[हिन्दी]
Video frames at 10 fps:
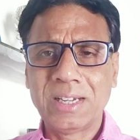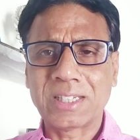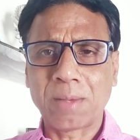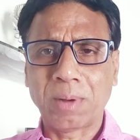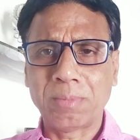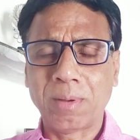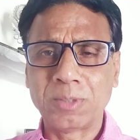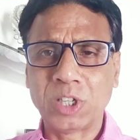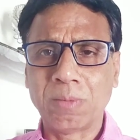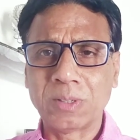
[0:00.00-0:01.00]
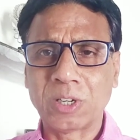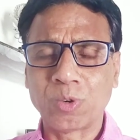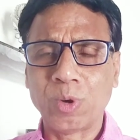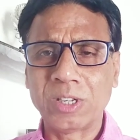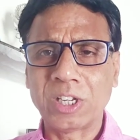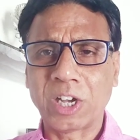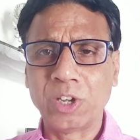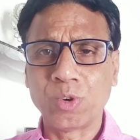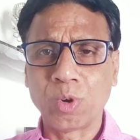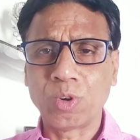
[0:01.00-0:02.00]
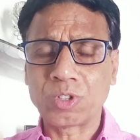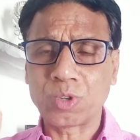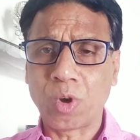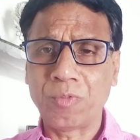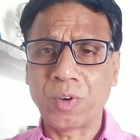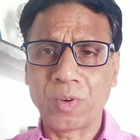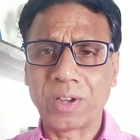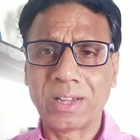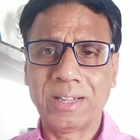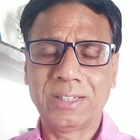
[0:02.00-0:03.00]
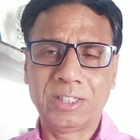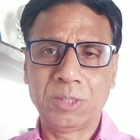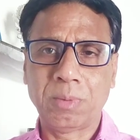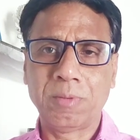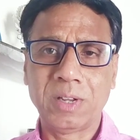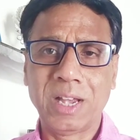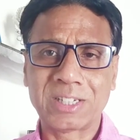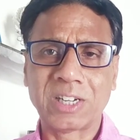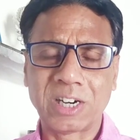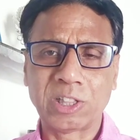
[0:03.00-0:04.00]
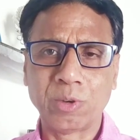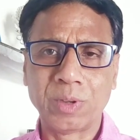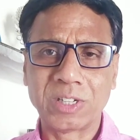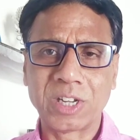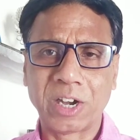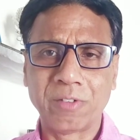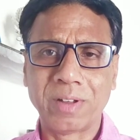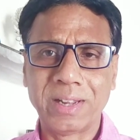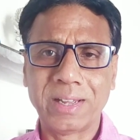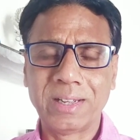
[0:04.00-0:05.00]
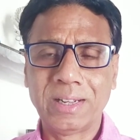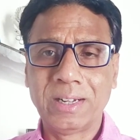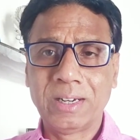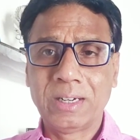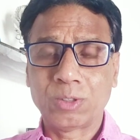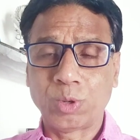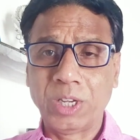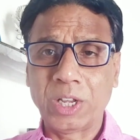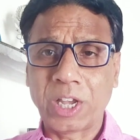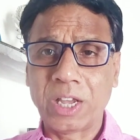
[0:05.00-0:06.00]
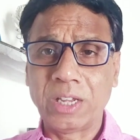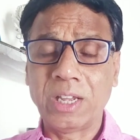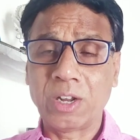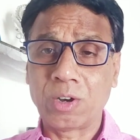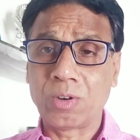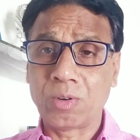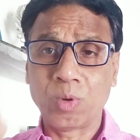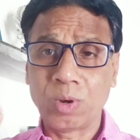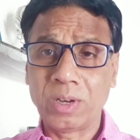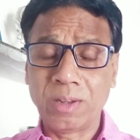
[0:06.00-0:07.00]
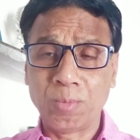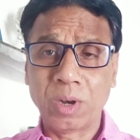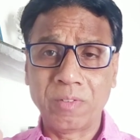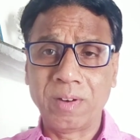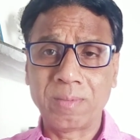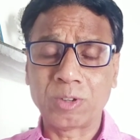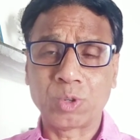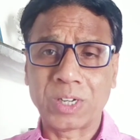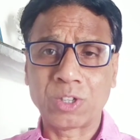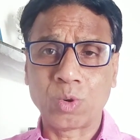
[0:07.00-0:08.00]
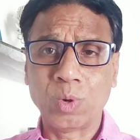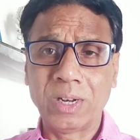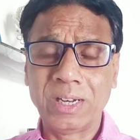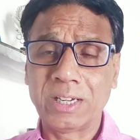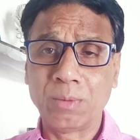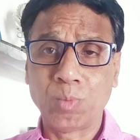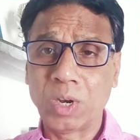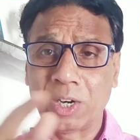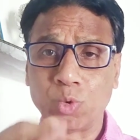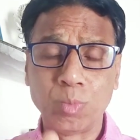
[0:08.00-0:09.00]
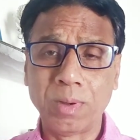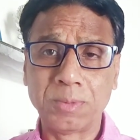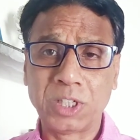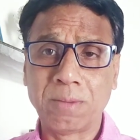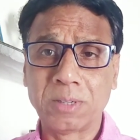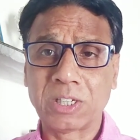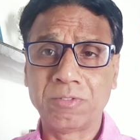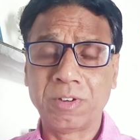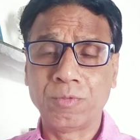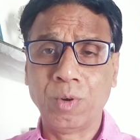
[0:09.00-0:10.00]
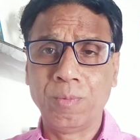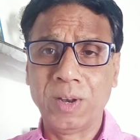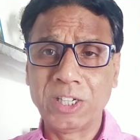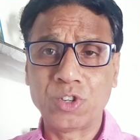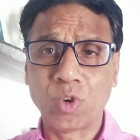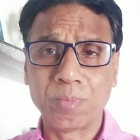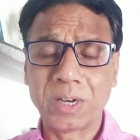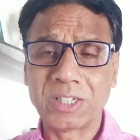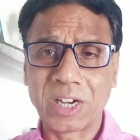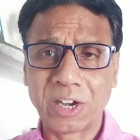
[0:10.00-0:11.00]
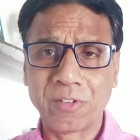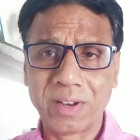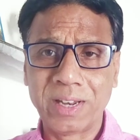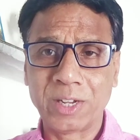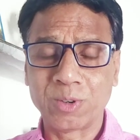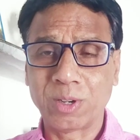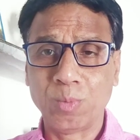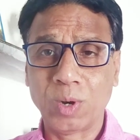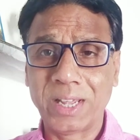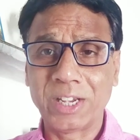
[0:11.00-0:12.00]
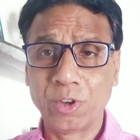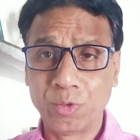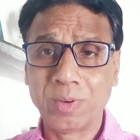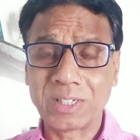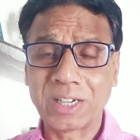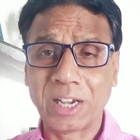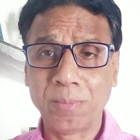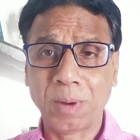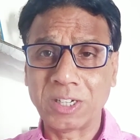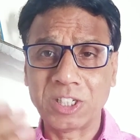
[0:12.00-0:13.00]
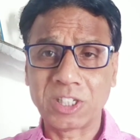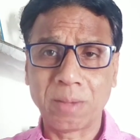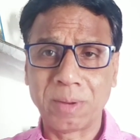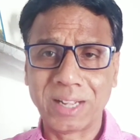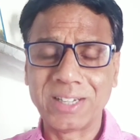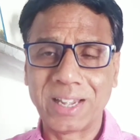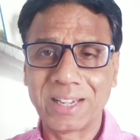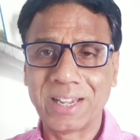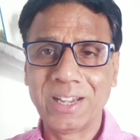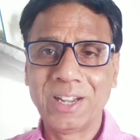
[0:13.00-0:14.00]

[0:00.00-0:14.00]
इसके बाद में अभिषेक बच्चन को ऐसे कई रोल ऑफर होंगे जिसमें वे एक्शन करते हुए नजर आने वाले हैं तो ये के ये रोल ये बोला फिल्म का छोटा सा रोल है लेकिन बोला टू में अभिषेक बच्चन फिर फुल फ्लेश्ड रोल में नजर आने वाले हैं क्योंकि बोला एक यूनिवर्स का कई पार्ट्स इसके बनाए जाएंगे